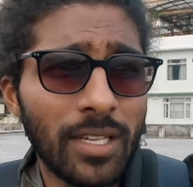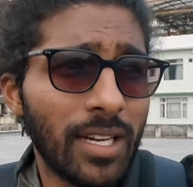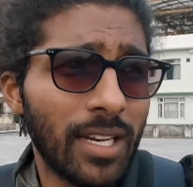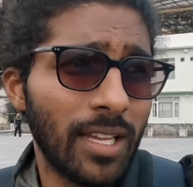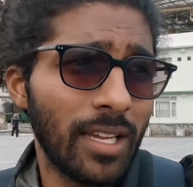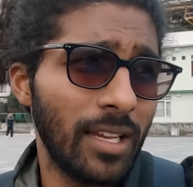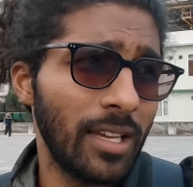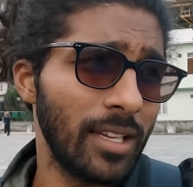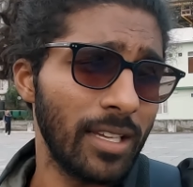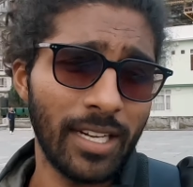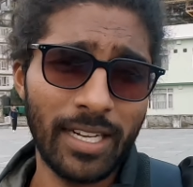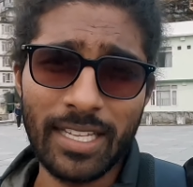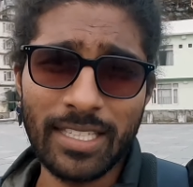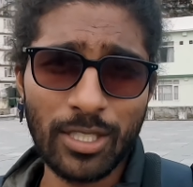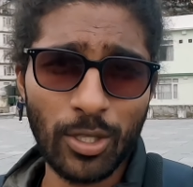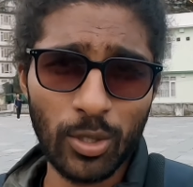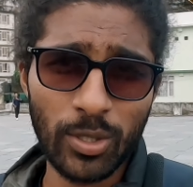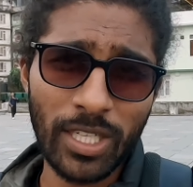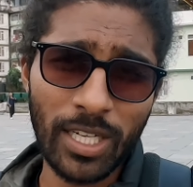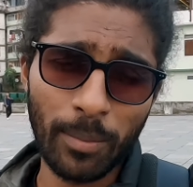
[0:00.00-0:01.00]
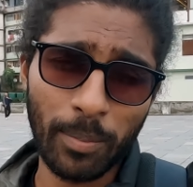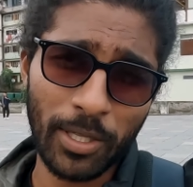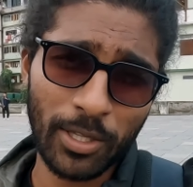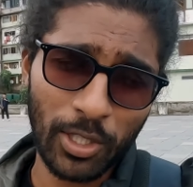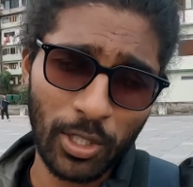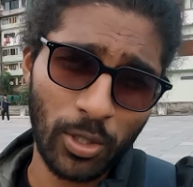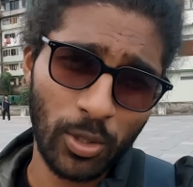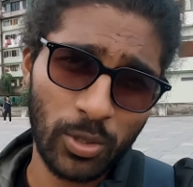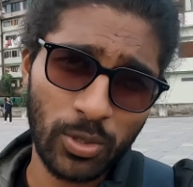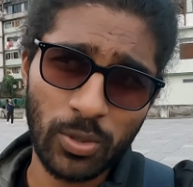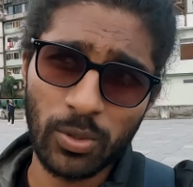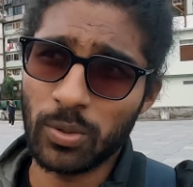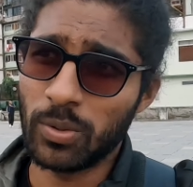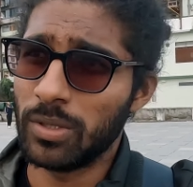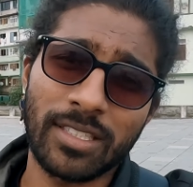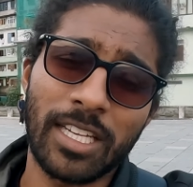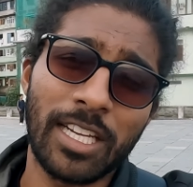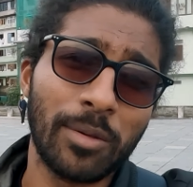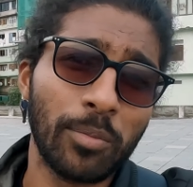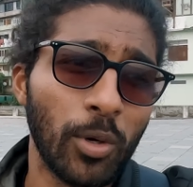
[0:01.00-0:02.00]
ఇక్కడ ఇక్కడ ఏం జరుగుతుందంటే ప్రతిరోజు
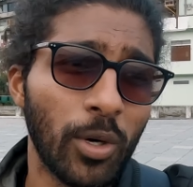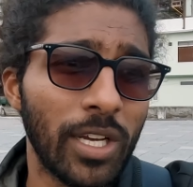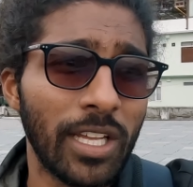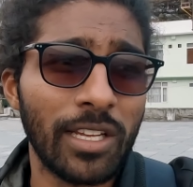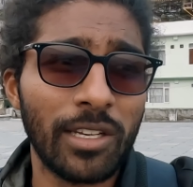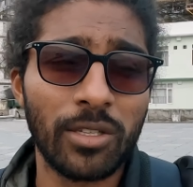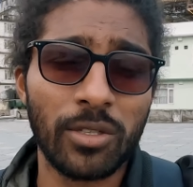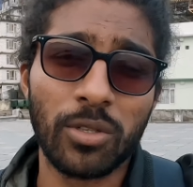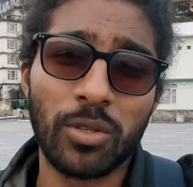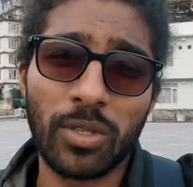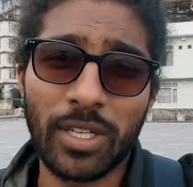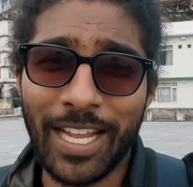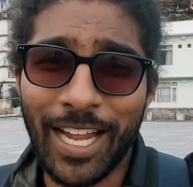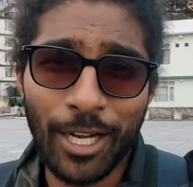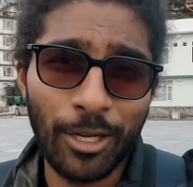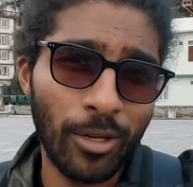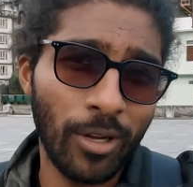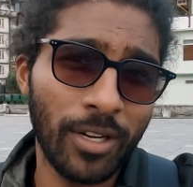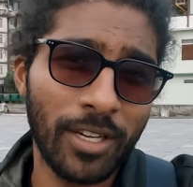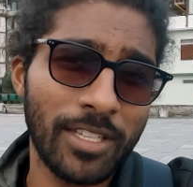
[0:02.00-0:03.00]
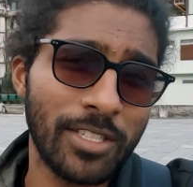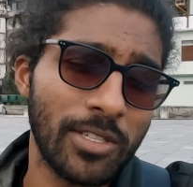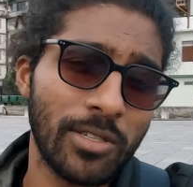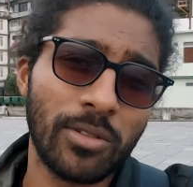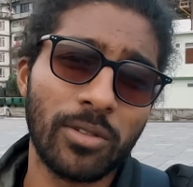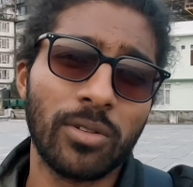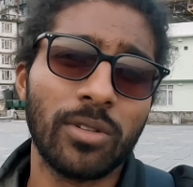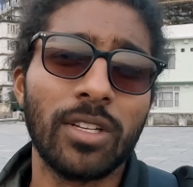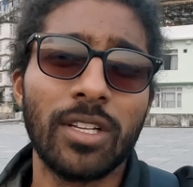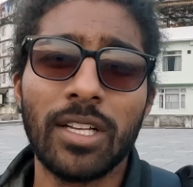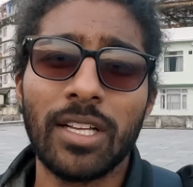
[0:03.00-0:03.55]
స్కేట్ బోర్డింగ్లు టాటో ఆర్టిస్టులు